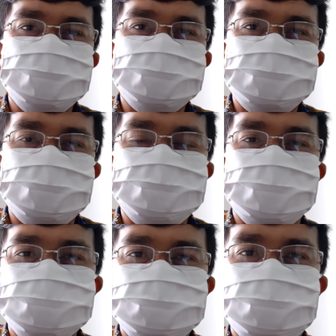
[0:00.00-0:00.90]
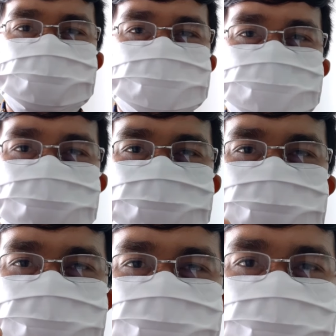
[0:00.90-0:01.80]
yang tidak pasti yang bagikan
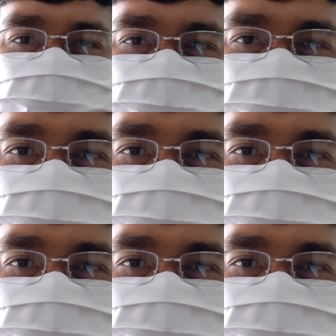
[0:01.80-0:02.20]
Goliat atau